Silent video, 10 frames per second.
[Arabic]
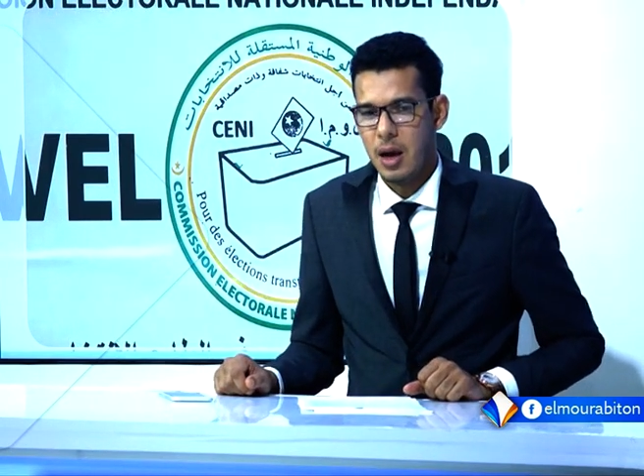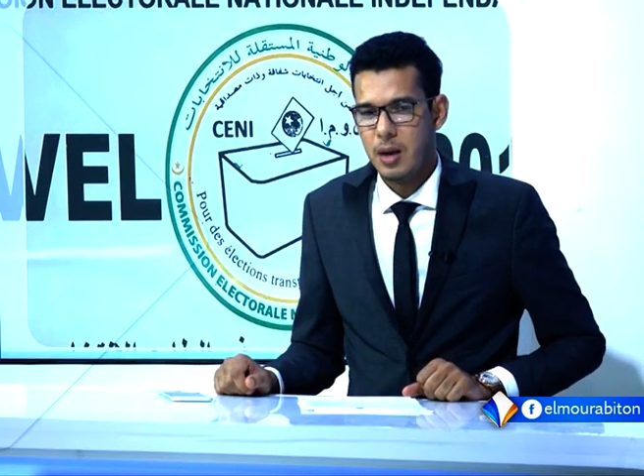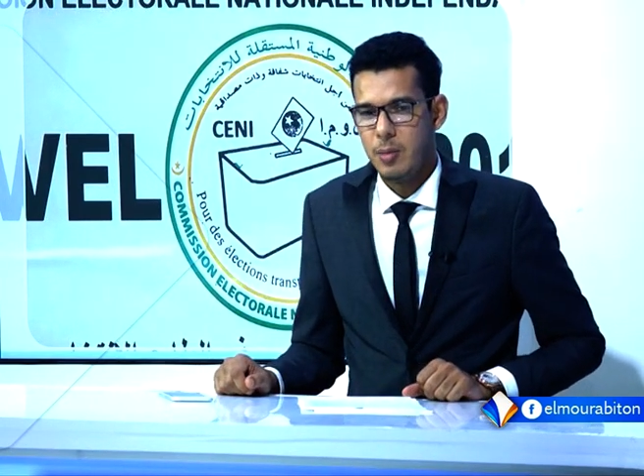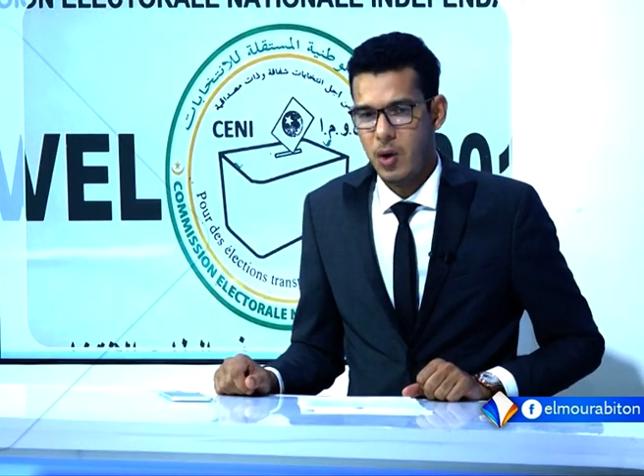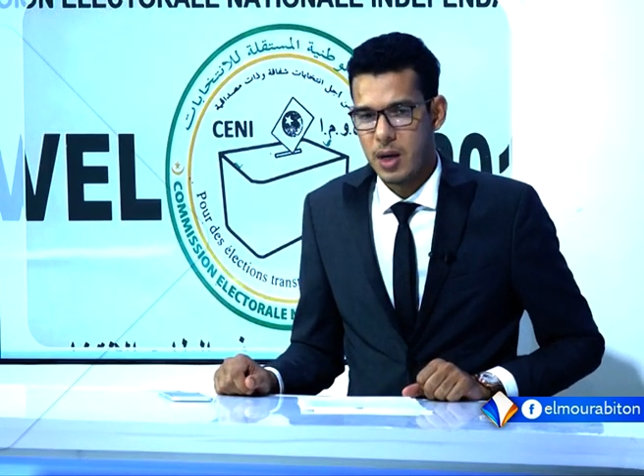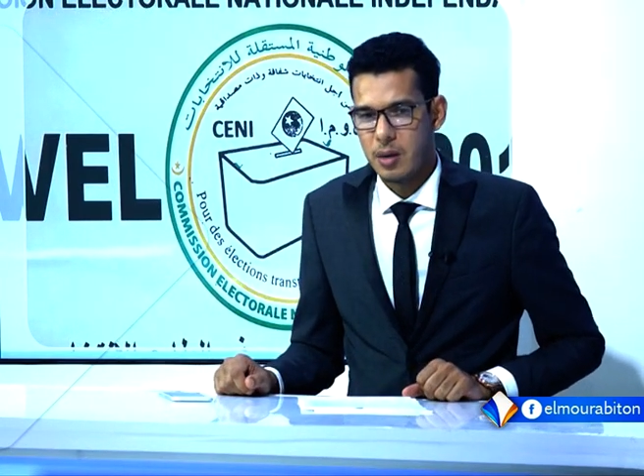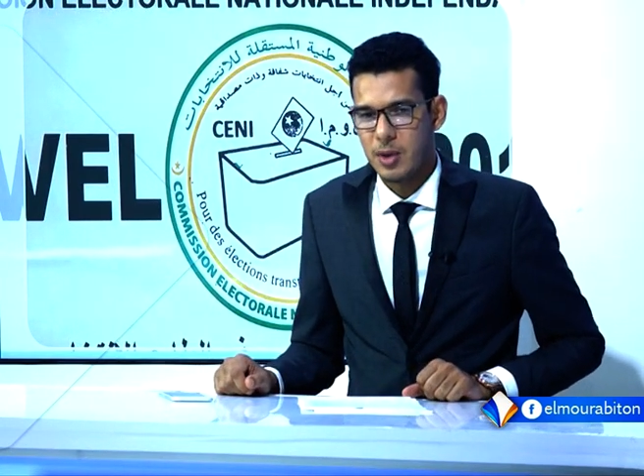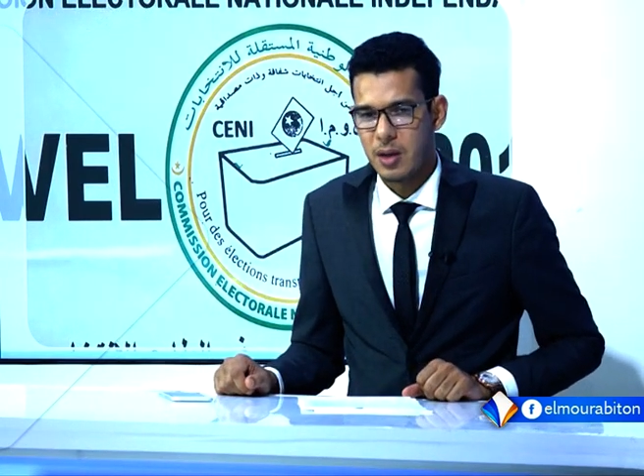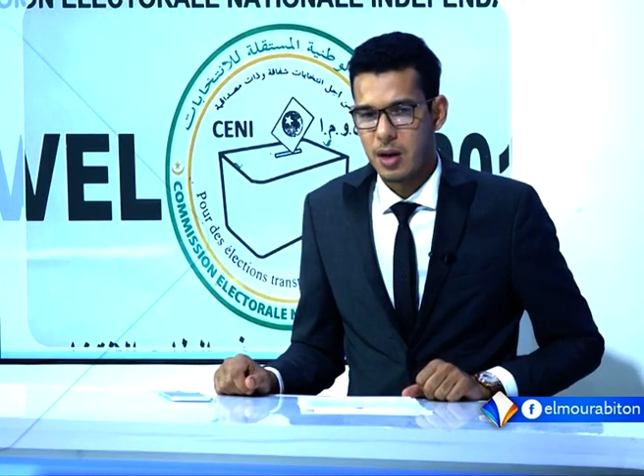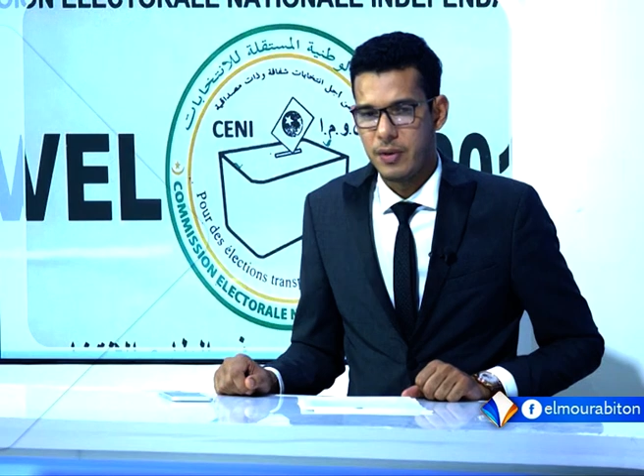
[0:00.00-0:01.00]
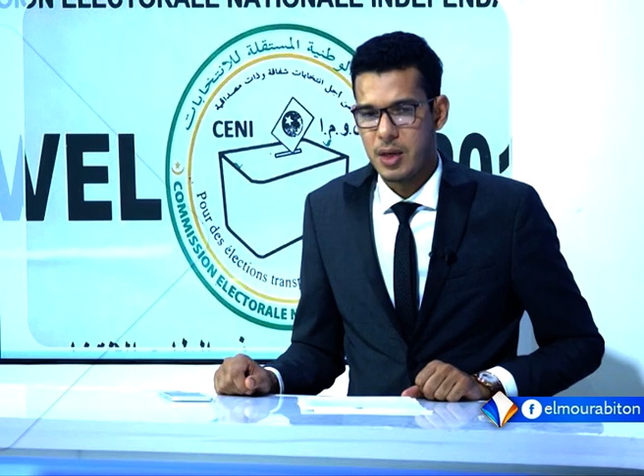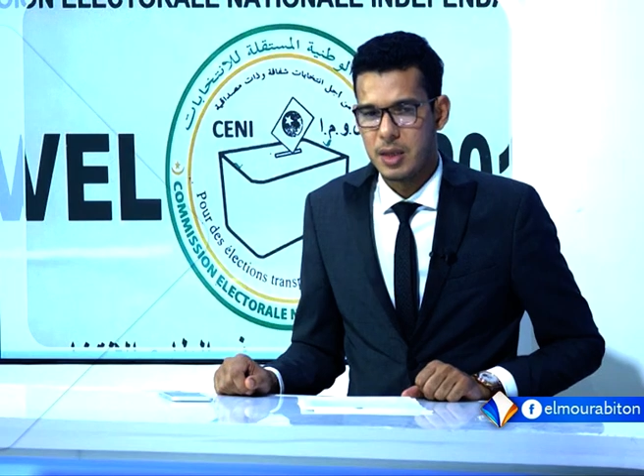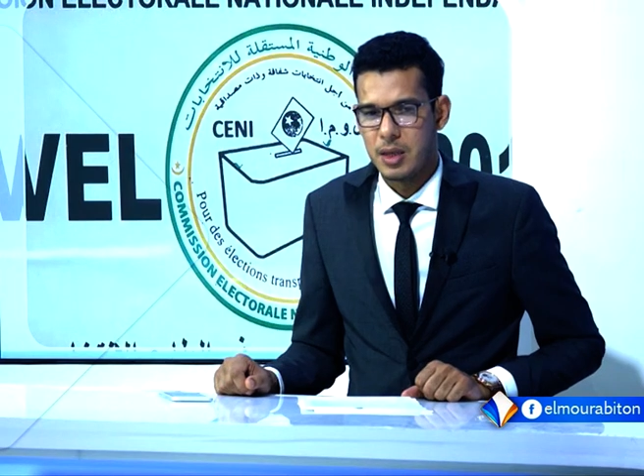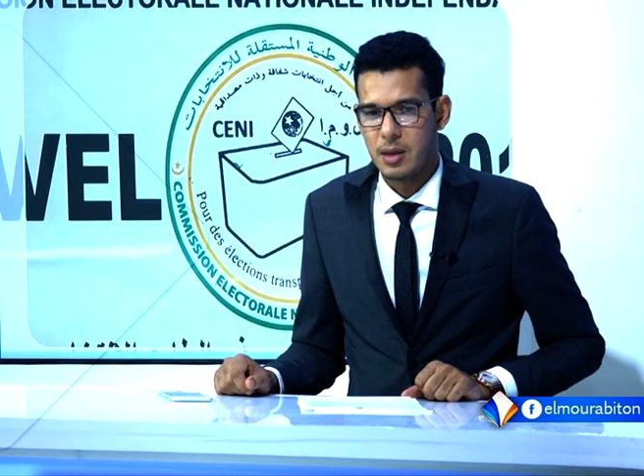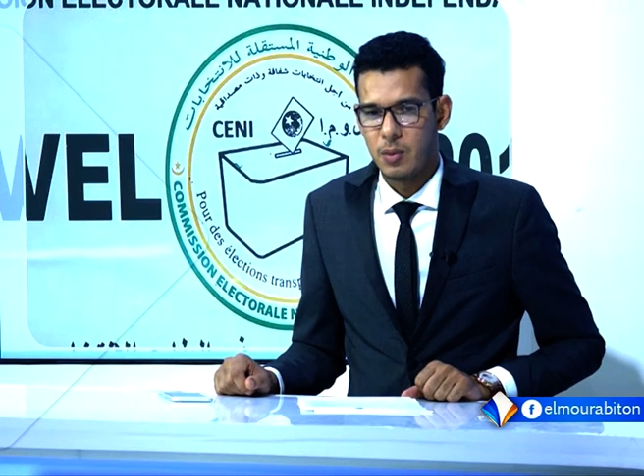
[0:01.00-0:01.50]
المعلنة من طرف
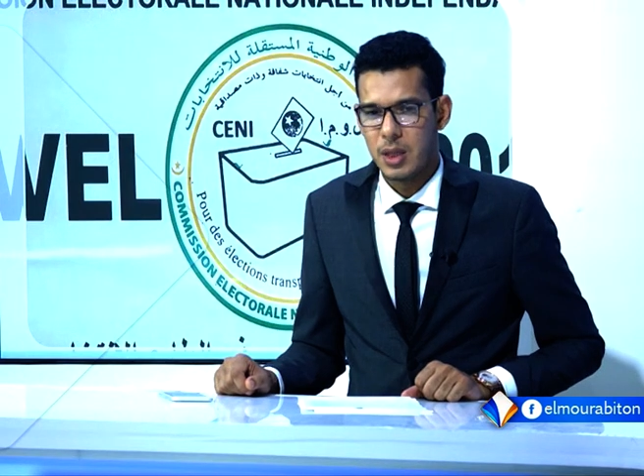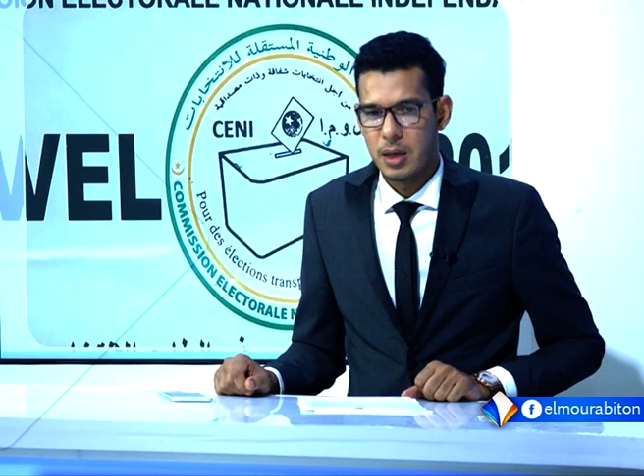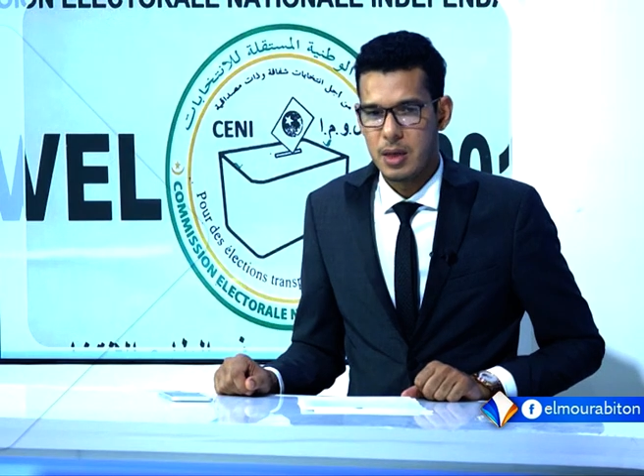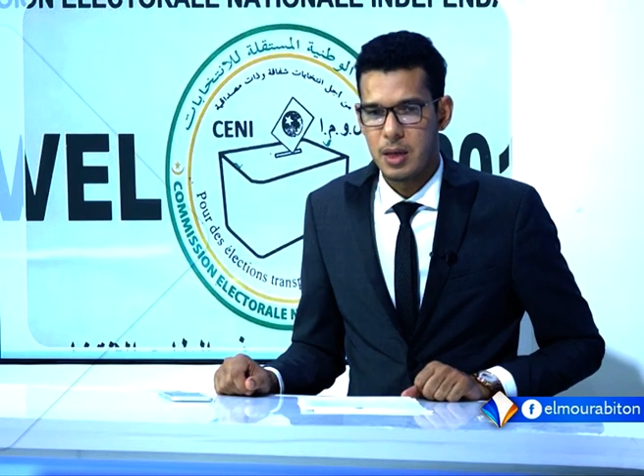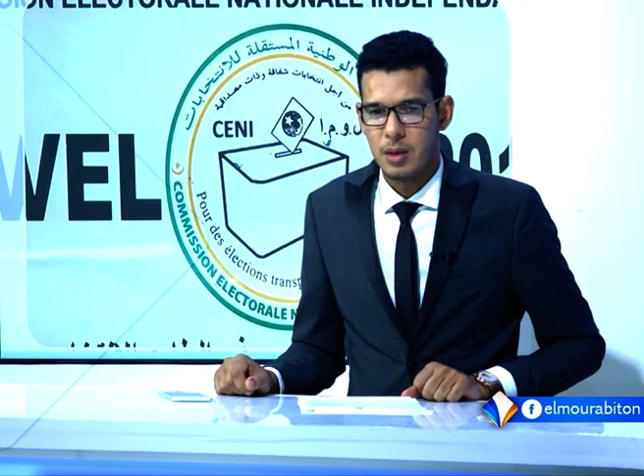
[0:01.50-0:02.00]
اللجنة الوطنية